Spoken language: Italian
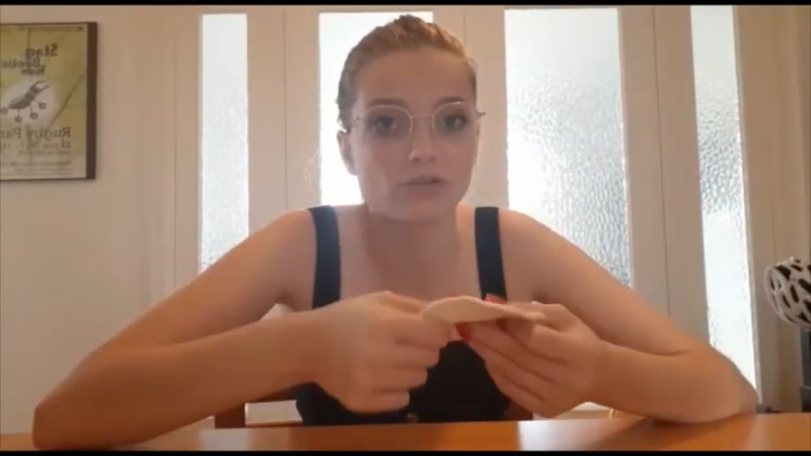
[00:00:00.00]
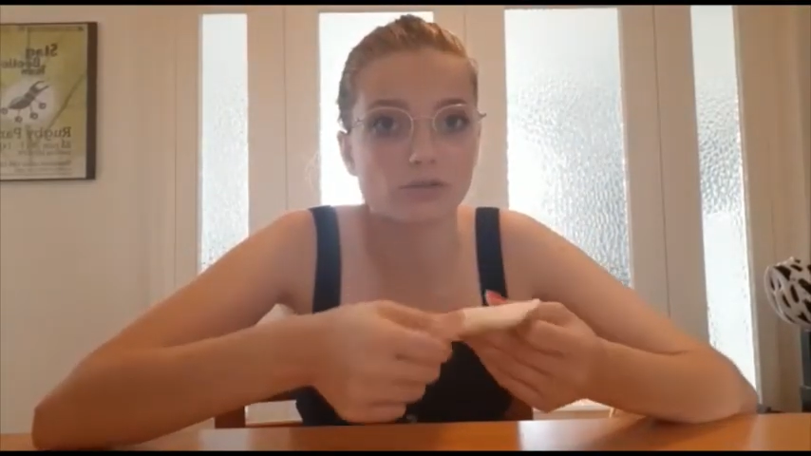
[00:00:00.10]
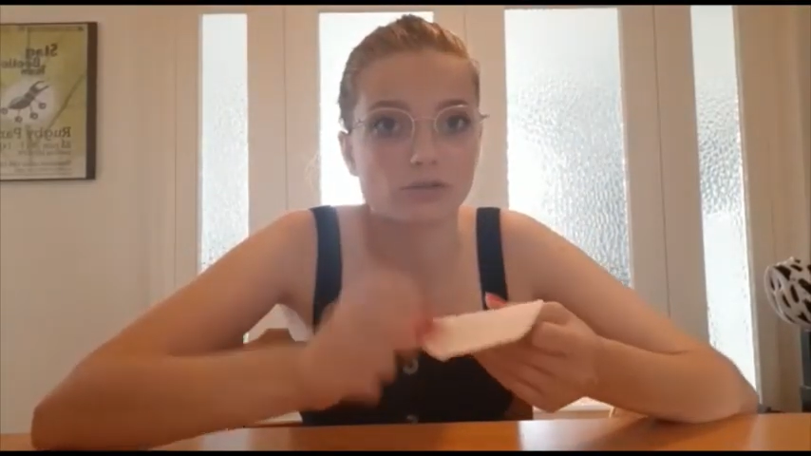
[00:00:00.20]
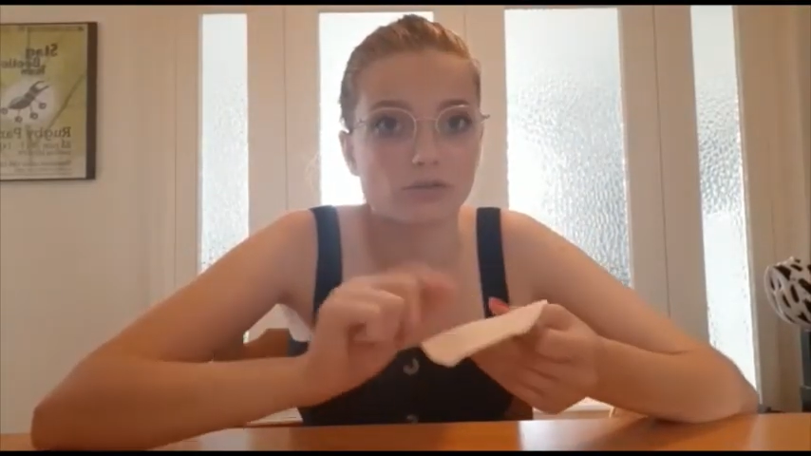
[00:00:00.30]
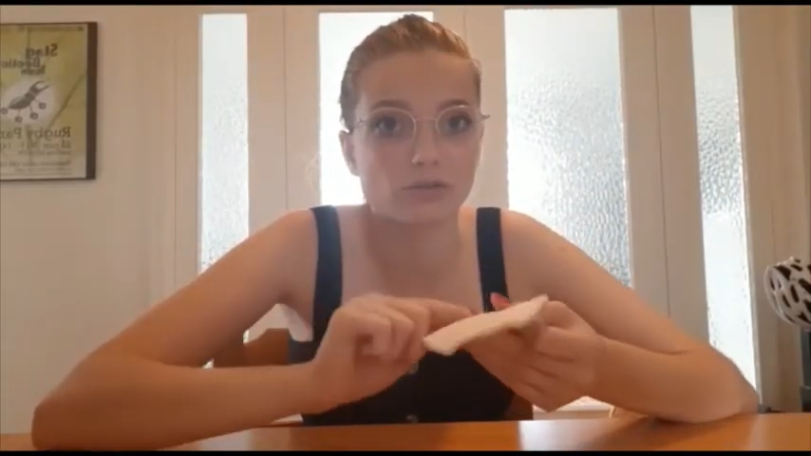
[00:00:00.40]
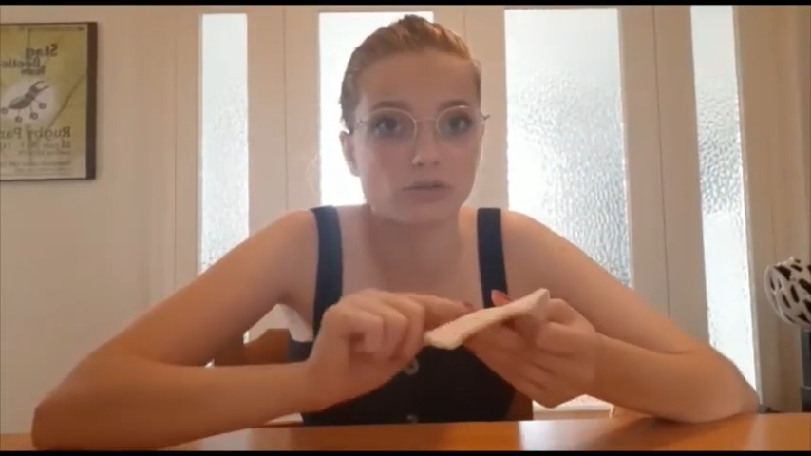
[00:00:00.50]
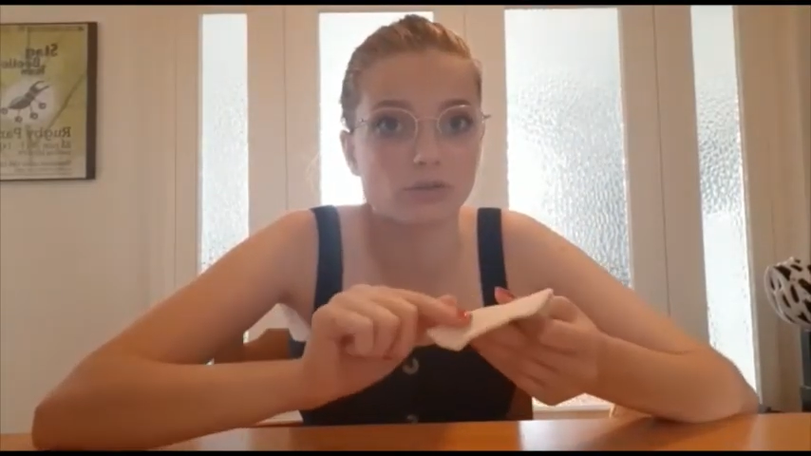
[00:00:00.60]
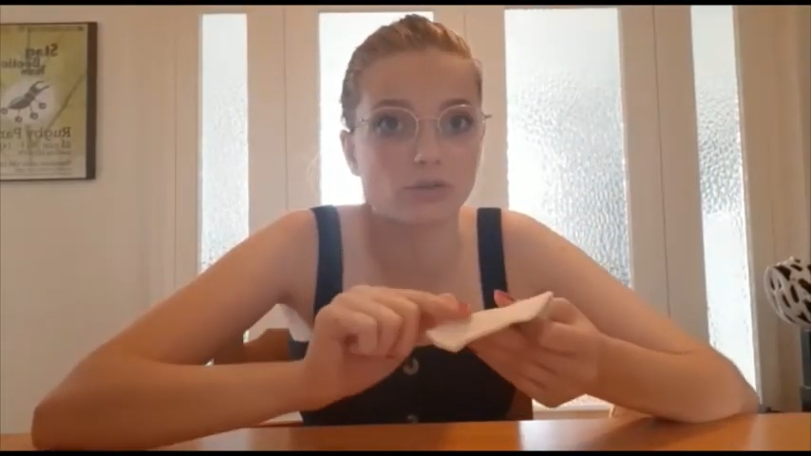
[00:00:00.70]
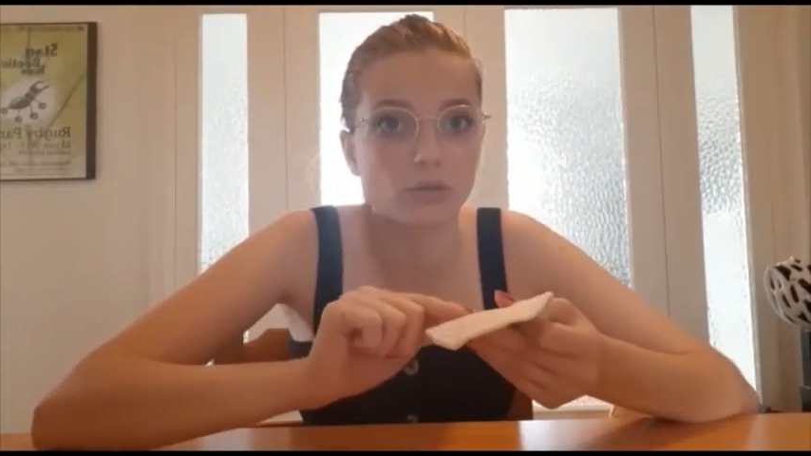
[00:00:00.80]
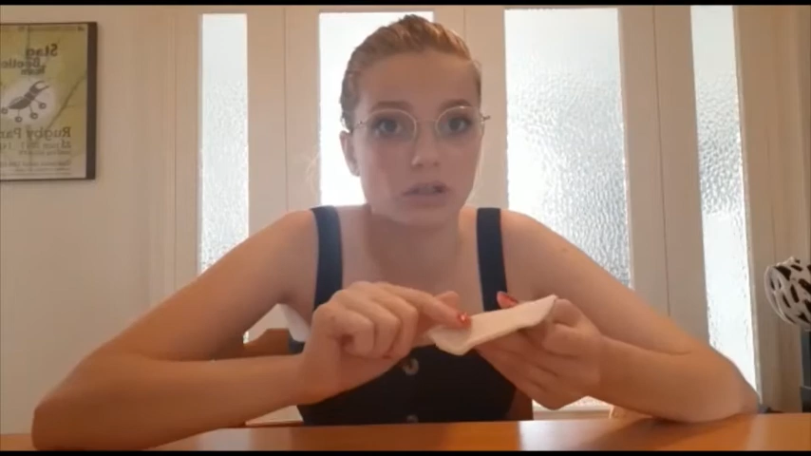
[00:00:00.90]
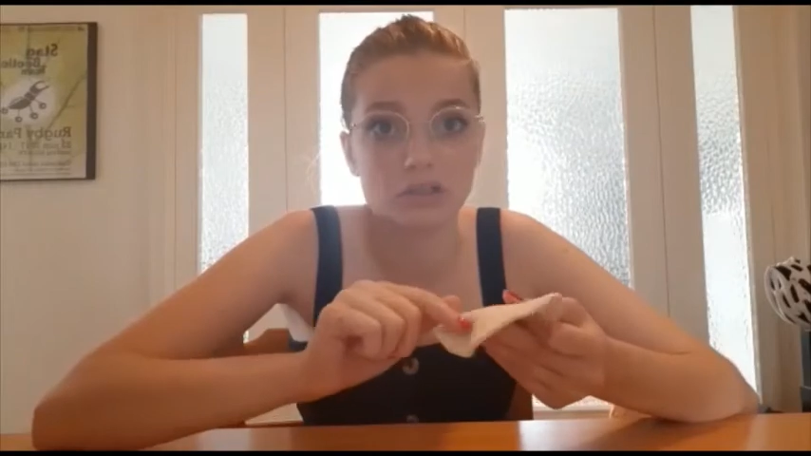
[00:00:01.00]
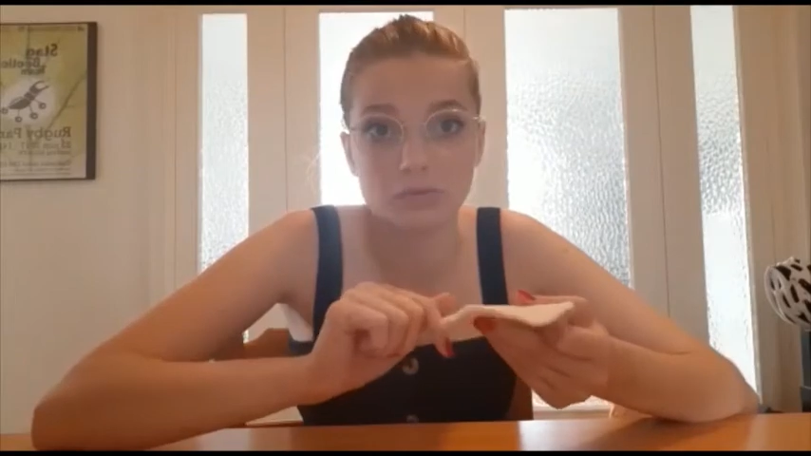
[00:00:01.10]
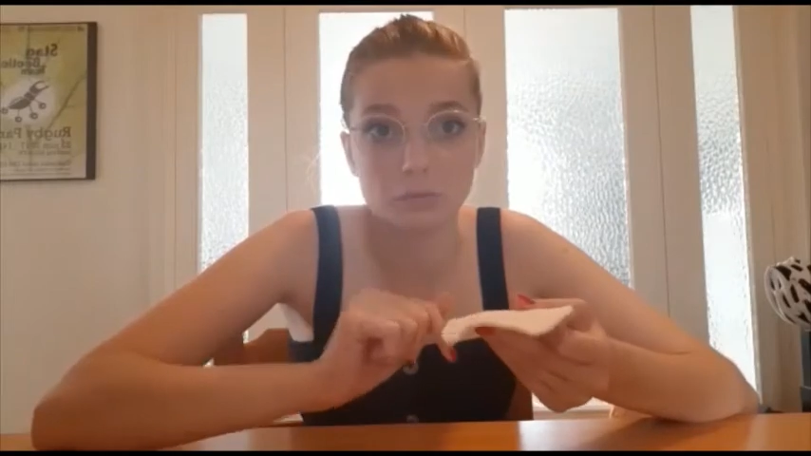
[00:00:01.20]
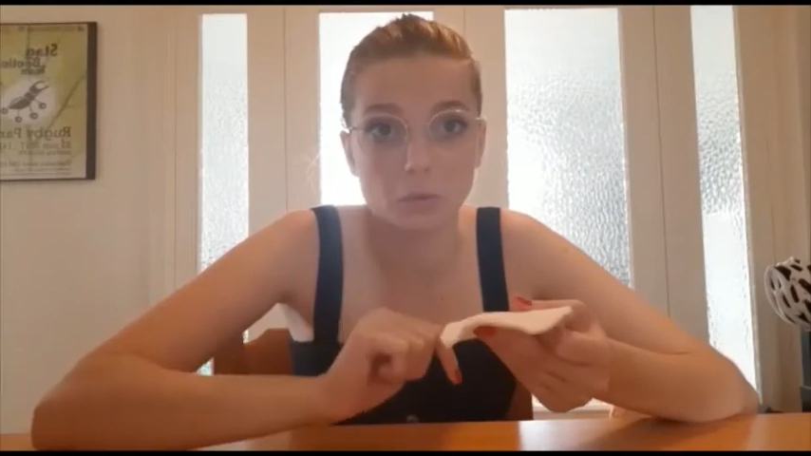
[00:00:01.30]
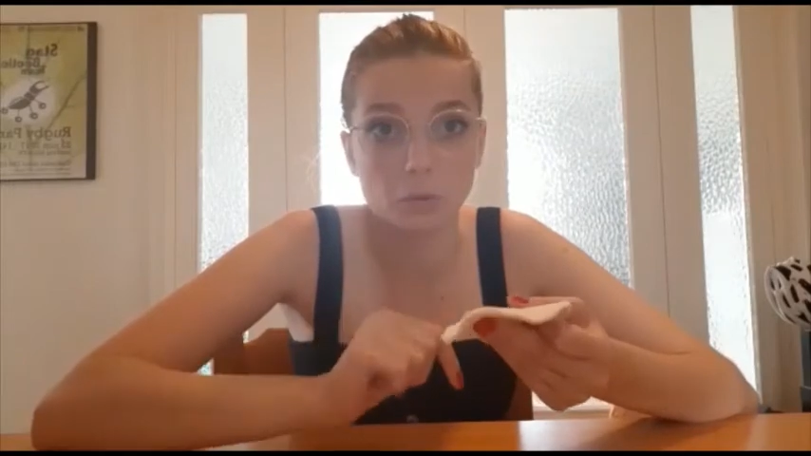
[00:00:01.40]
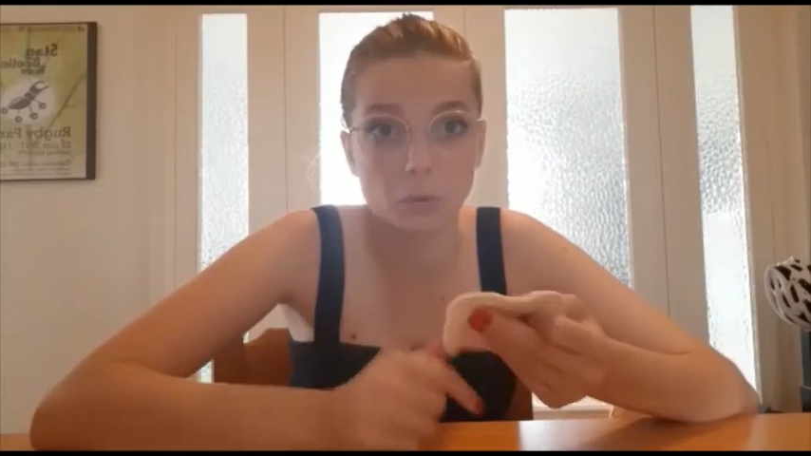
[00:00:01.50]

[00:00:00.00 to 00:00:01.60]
l'altro giorno di qua si può,